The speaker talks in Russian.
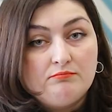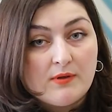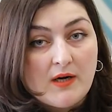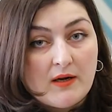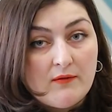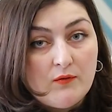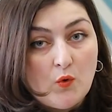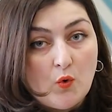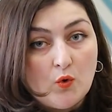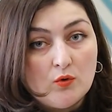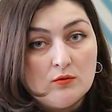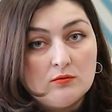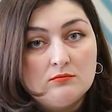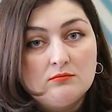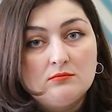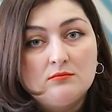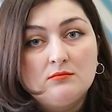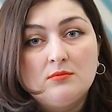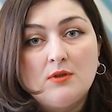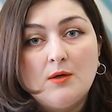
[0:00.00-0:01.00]
провел
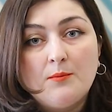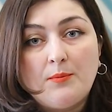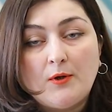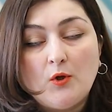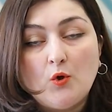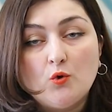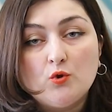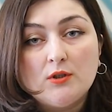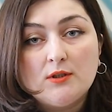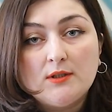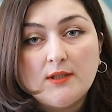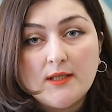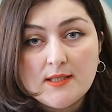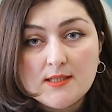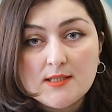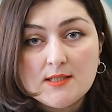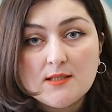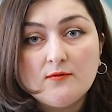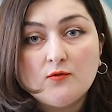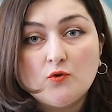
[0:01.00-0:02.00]
определенные
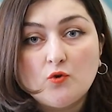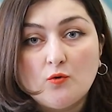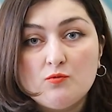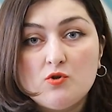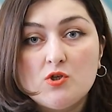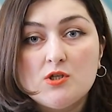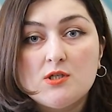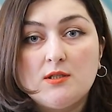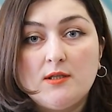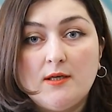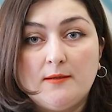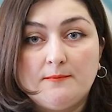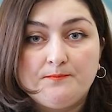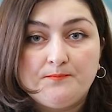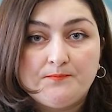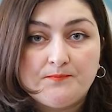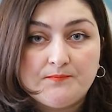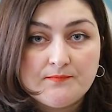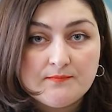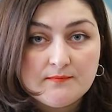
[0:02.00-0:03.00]
тесты, в том числе
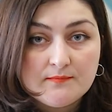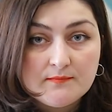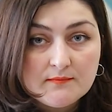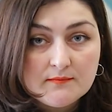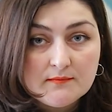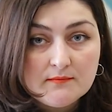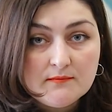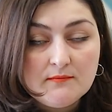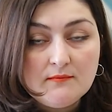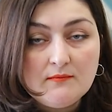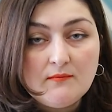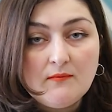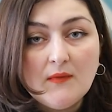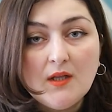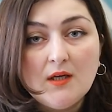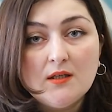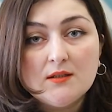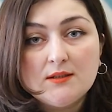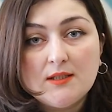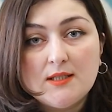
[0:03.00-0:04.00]

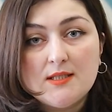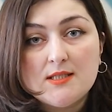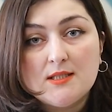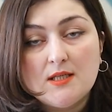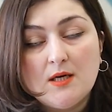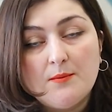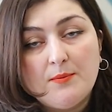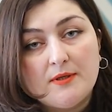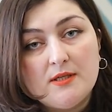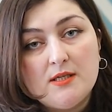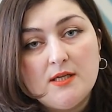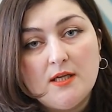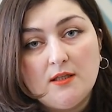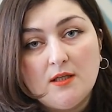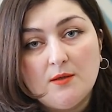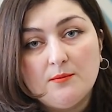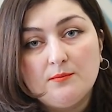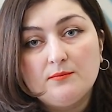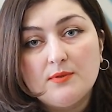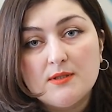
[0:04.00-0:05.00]
Э, тест на
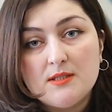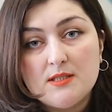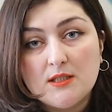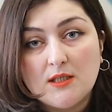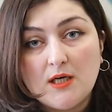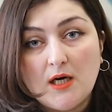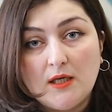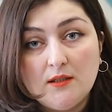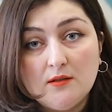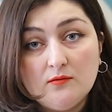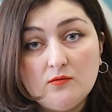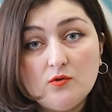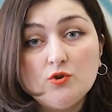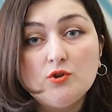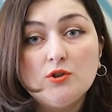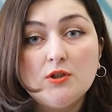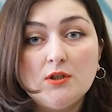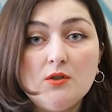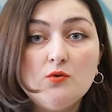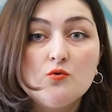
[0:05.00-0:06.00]
определение подтекания
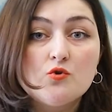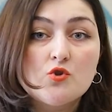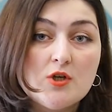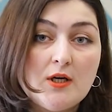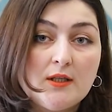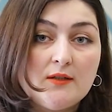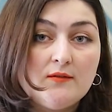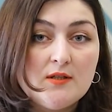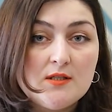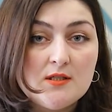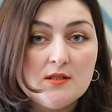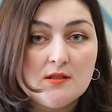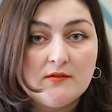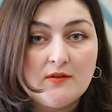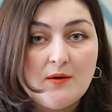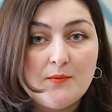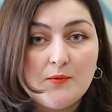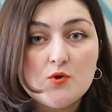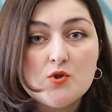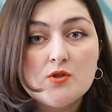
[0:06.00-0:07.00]
вод и уже ответил
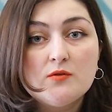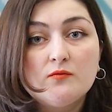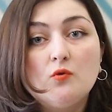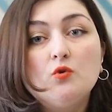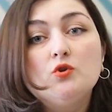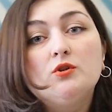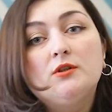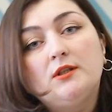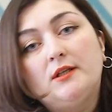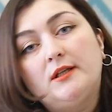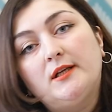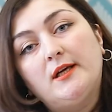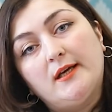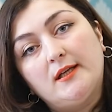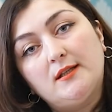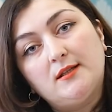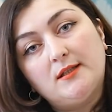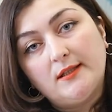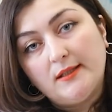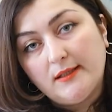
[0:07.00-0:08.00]
на вопрос, воды ли
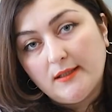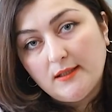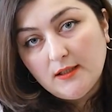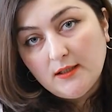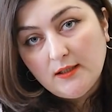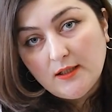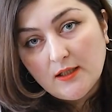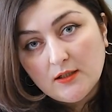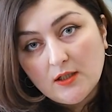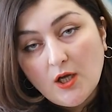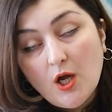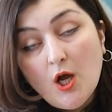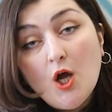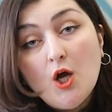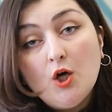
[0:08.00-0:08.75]
это или нет.